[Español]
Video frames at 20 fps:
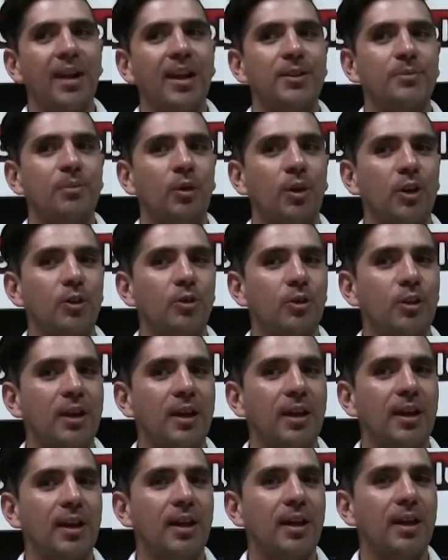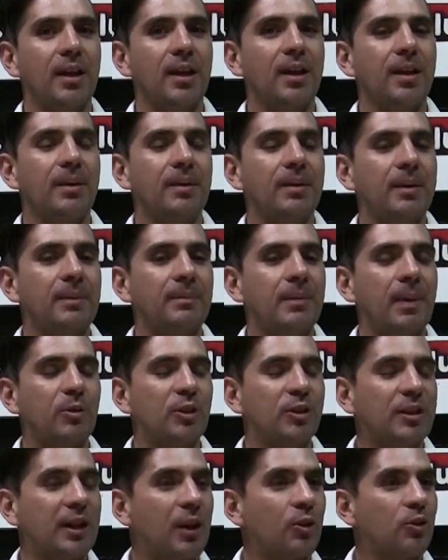Es por ello que
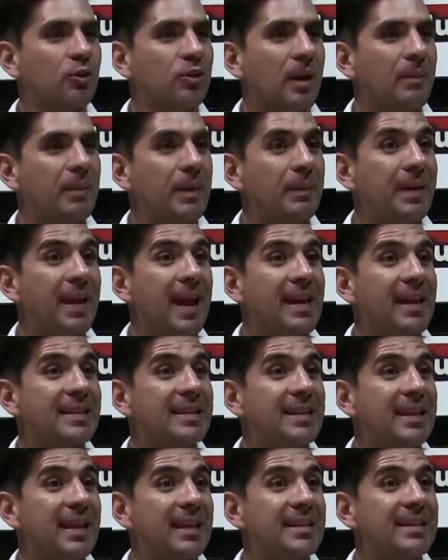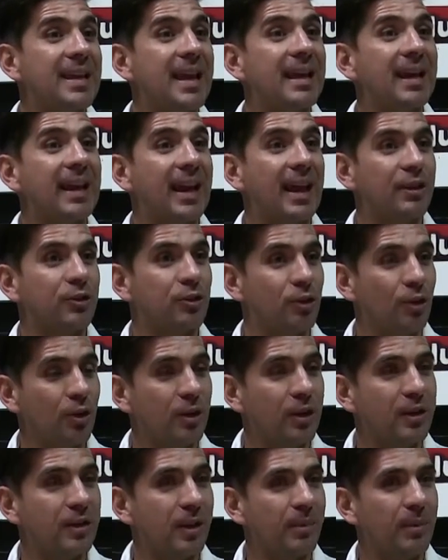vamos a tener nuestra primera residencia de
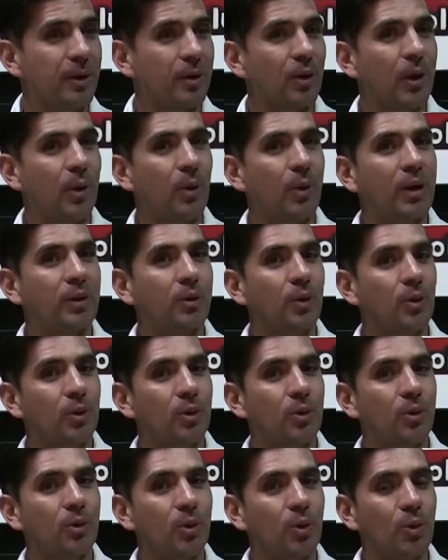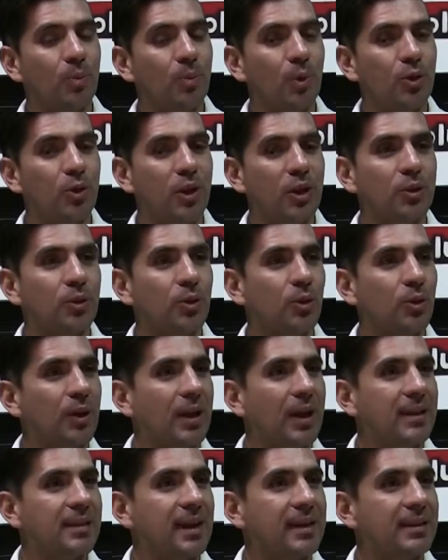creación en el marco laboratorio con un proyecto de
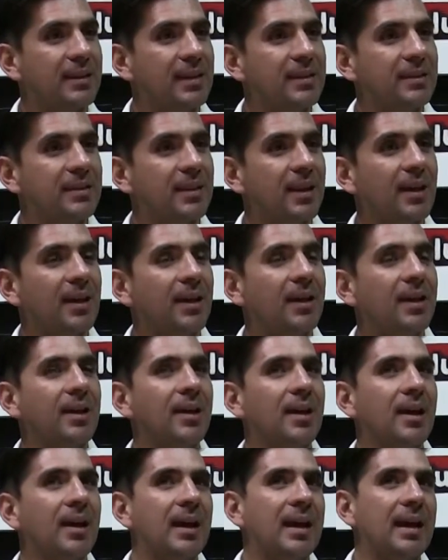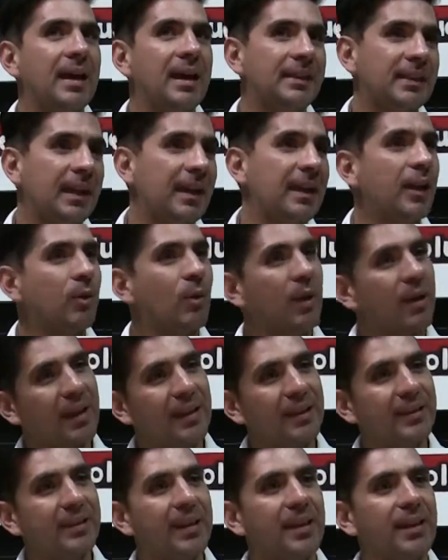las artistas
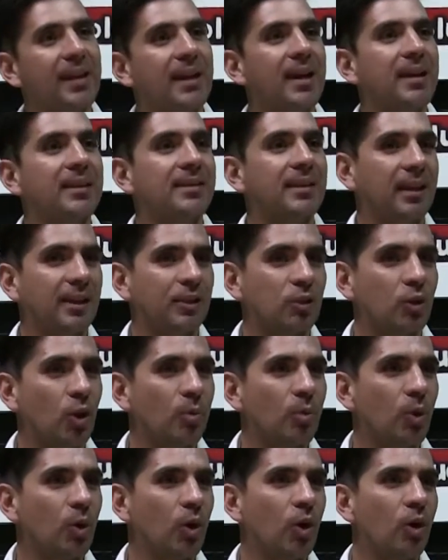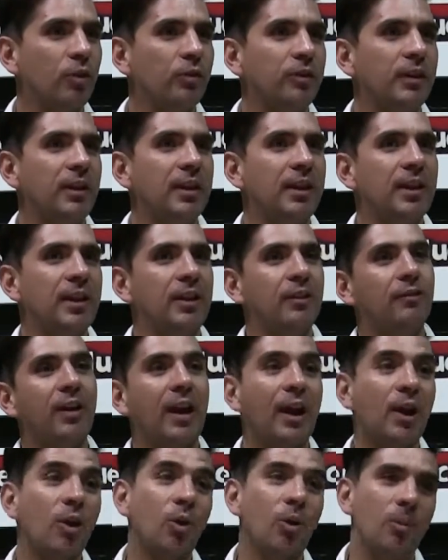italiano-argentina Tania Solomonov y
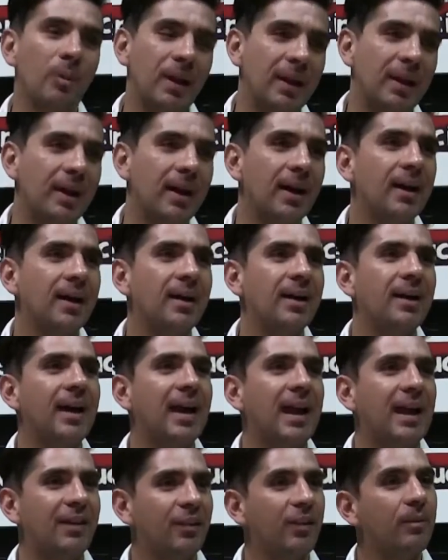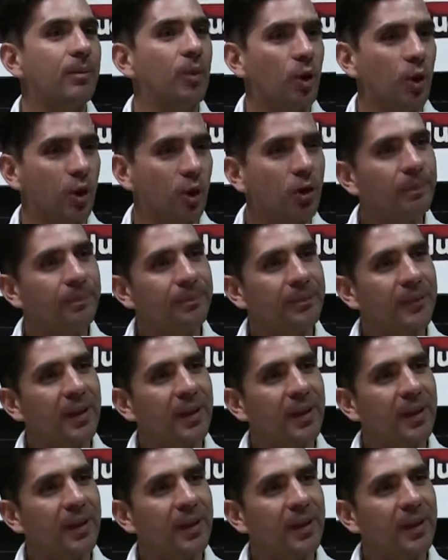franco-belga Eve Bono